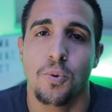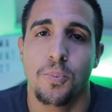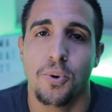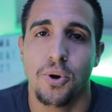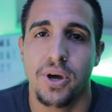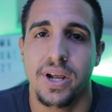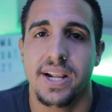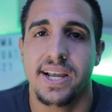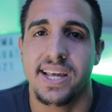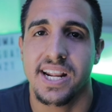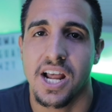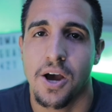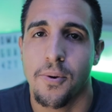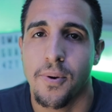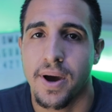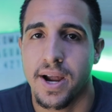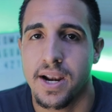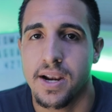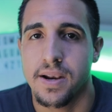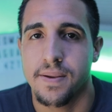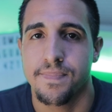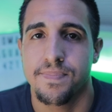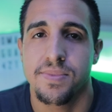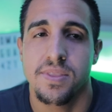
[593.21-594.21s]
tú poder
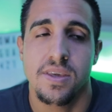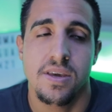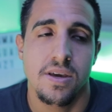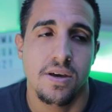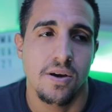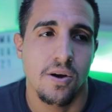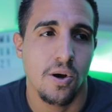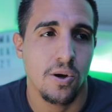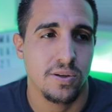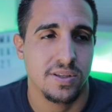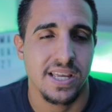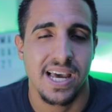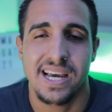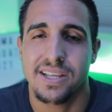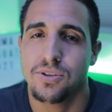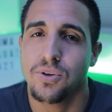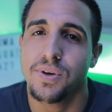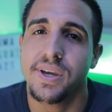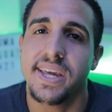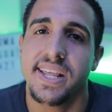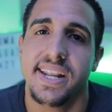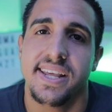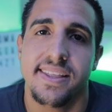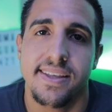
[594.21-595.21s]
grabar. O sea,
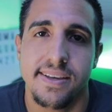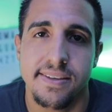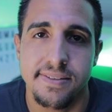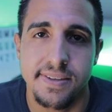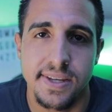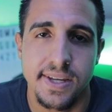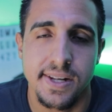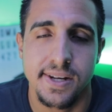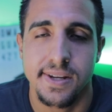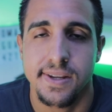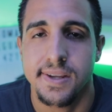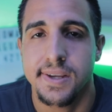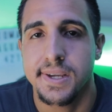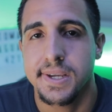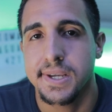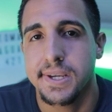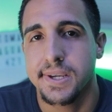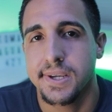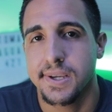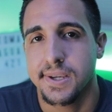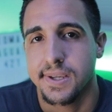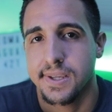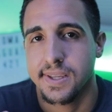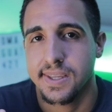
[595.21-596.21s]
eso quiere decir
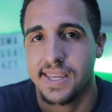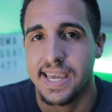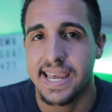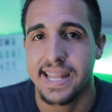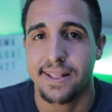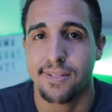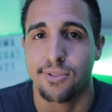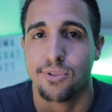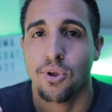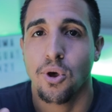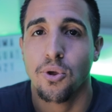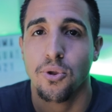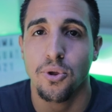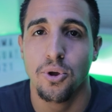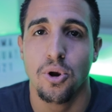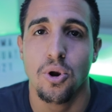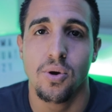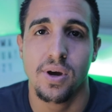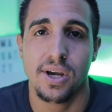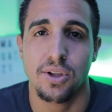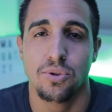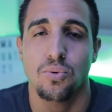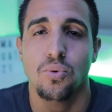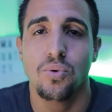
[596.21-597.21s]
que todo
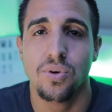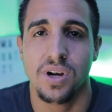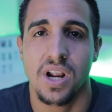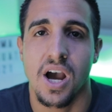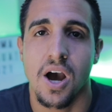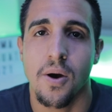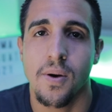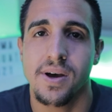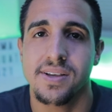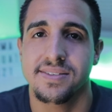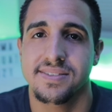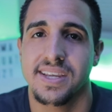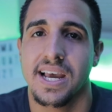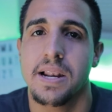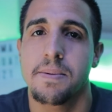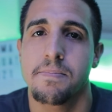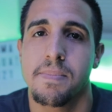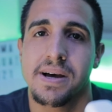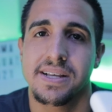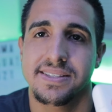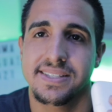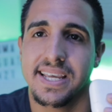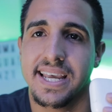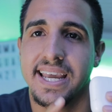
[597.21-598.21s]
lo que tú grabas se
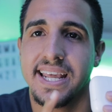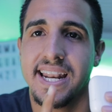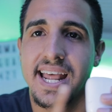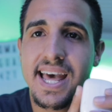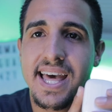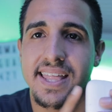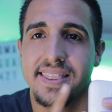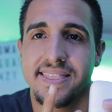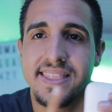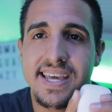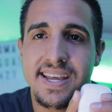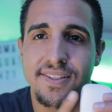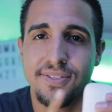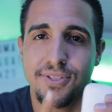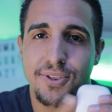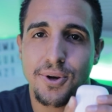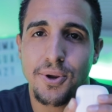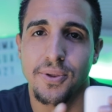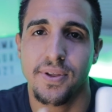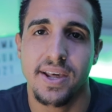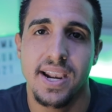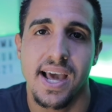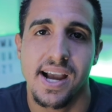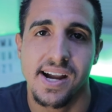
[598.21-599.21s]
almacena
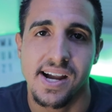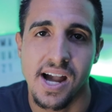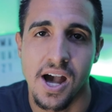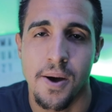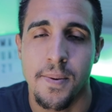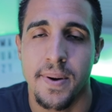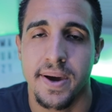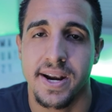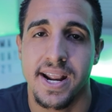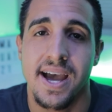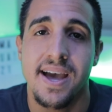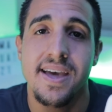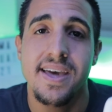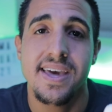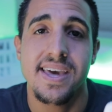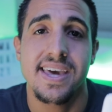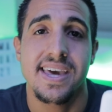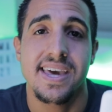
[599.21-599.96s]
dentro de la cámara